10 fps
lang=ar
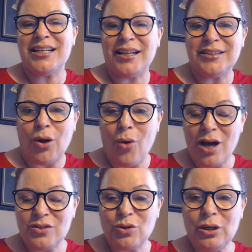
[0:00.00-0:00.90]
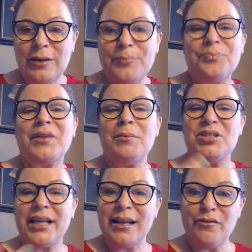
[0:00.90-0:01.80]
التواصل
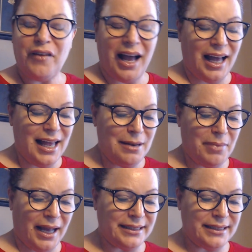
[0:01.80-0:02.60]
بشكل فعال مع